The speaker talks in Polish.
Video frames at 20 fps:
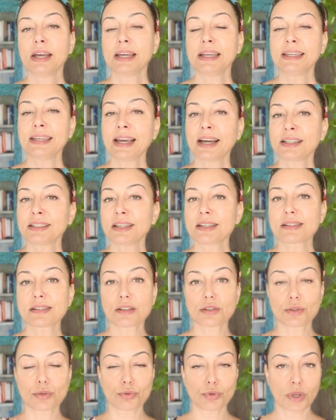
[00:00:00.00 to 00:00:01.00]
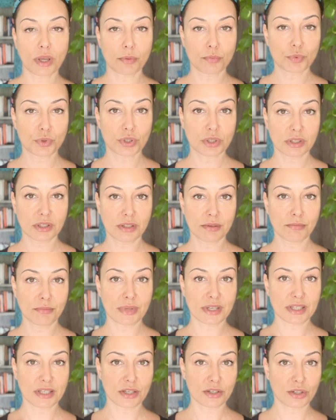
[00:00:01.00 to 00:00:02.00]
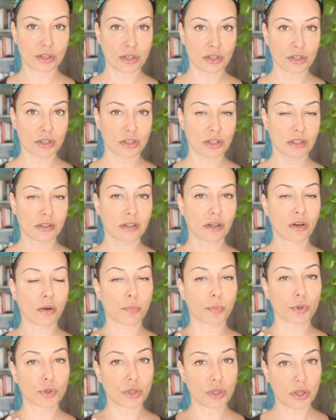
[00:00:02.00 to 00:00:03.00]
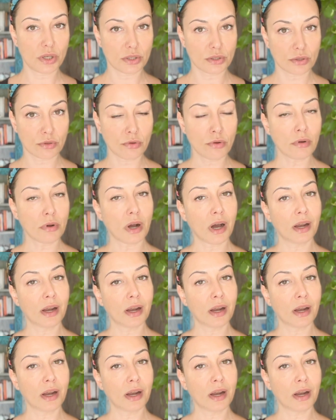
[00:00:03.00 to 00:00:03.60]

Ja nie stosuję przy tym masażerze żadnego poślizgu,